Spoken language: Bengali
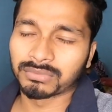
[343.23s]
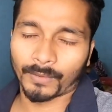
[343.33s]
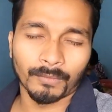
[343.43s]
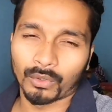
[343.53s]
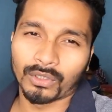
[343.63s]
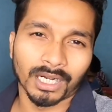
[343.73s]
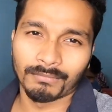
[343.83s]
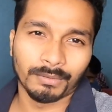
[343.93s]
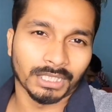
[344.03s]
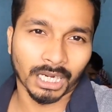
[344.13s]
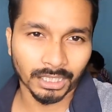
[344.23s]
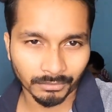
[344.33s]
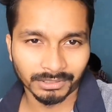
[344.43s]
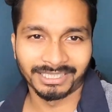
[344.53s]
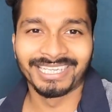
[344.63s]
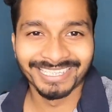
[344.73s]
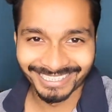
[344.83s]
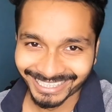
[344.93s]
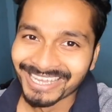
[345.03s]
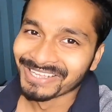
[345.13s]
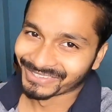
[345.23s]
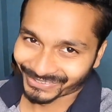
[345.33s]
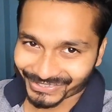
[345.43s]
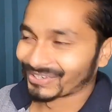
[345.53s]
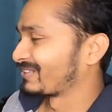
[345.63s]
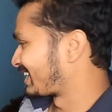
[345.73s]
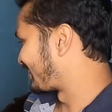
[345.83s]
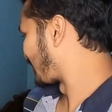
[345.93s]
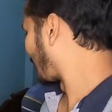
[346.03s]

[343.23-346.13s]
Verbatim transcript: সবাই বড্ড খারাপভাবে তাকায় আমার দিকে তো চলো যাবে